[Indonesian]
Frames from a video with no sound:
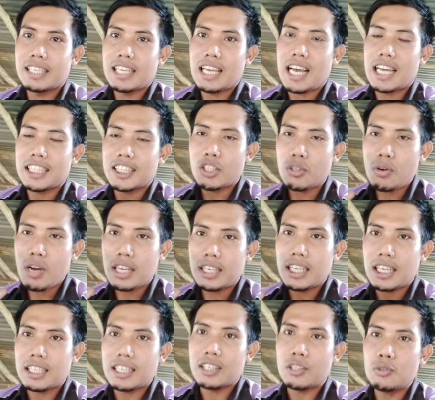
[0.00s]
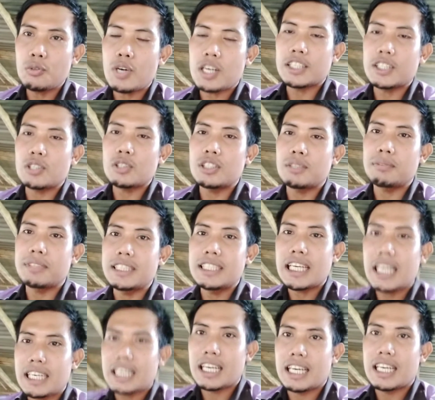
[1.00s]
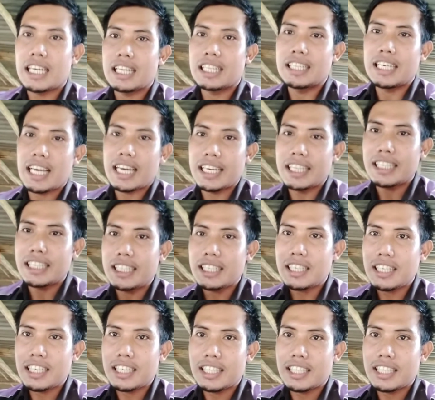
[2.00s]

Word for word: Atau ada keruh atau seperti nanah. Nah, ini